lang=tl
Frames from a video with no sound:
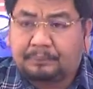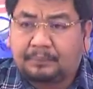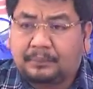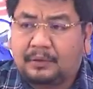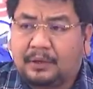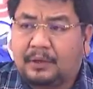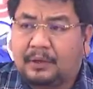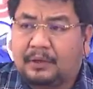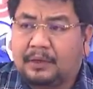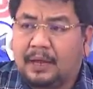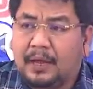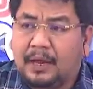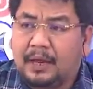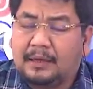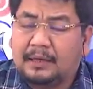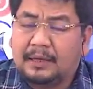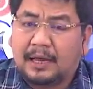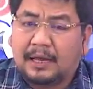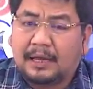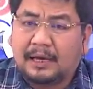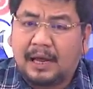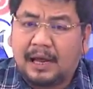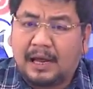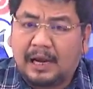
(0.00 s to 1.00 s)
na
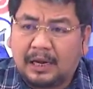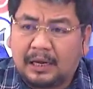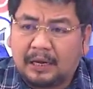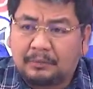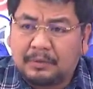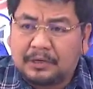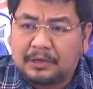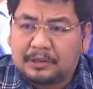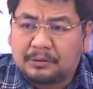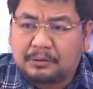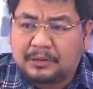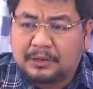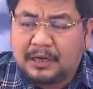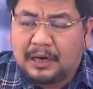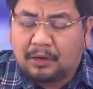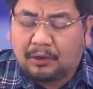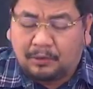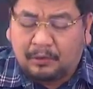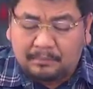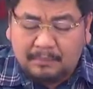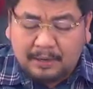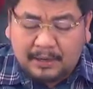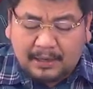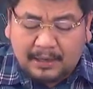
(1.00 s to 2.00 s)
nagre-request ho siya,
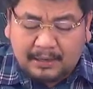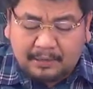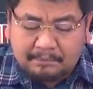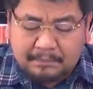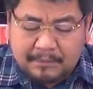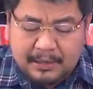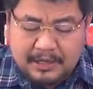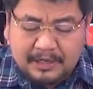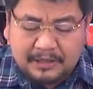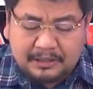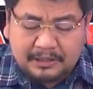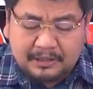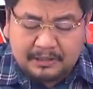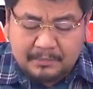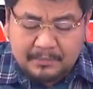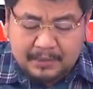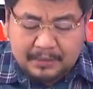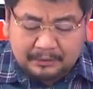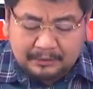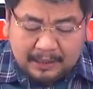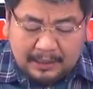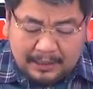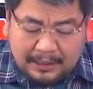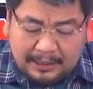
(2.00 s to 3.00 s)
kumbaga
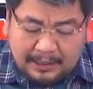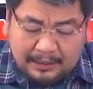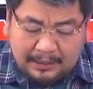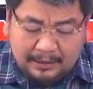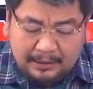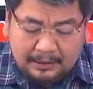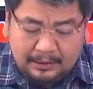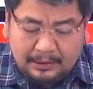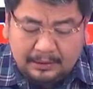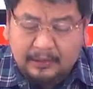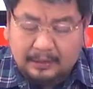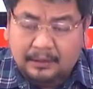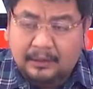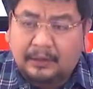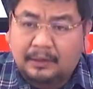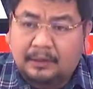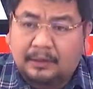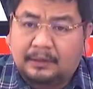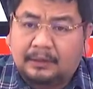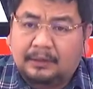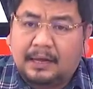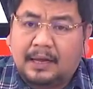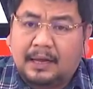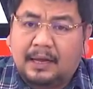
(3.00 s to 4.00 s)
pansamantala,
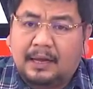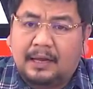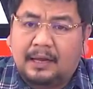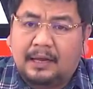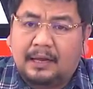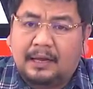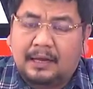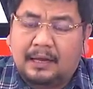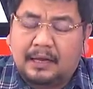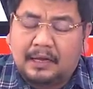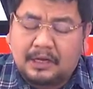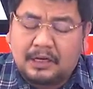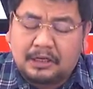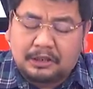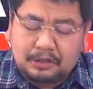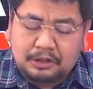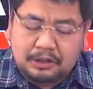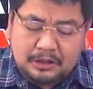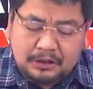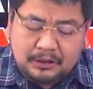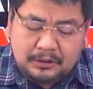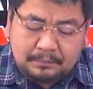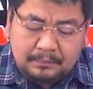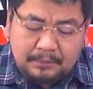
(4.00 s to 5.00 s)
na
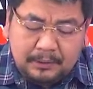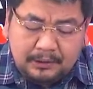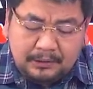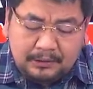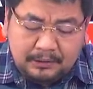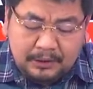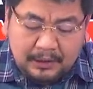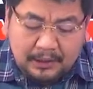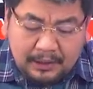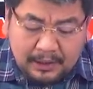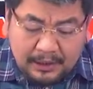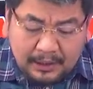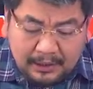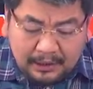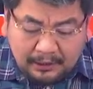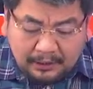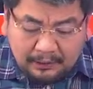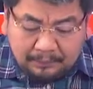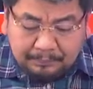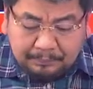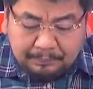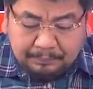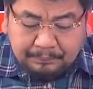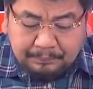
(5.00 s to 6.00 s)
suspindihin
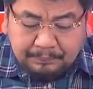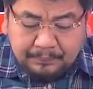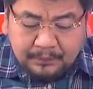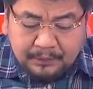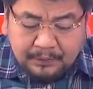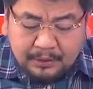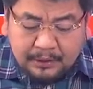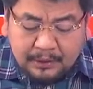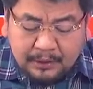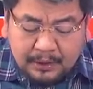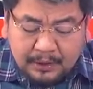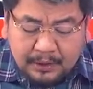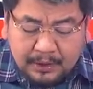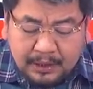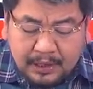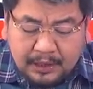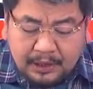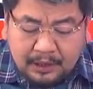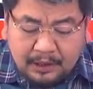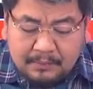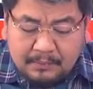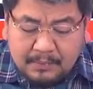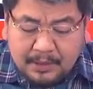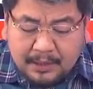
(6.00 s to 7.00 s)
ay
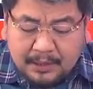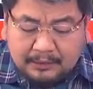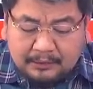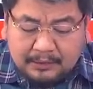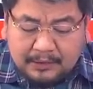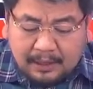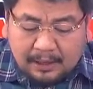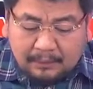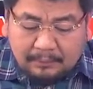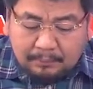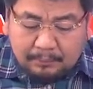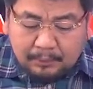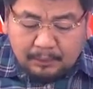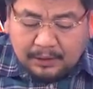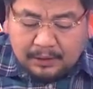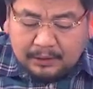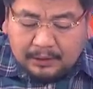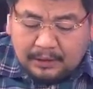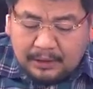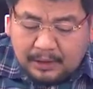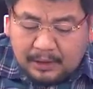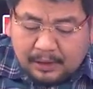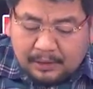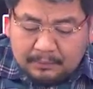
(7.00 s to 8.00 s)
yung mga
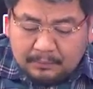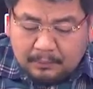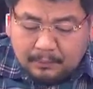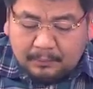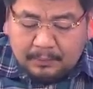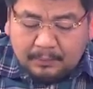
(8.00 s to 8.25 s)
tarpaulin na removal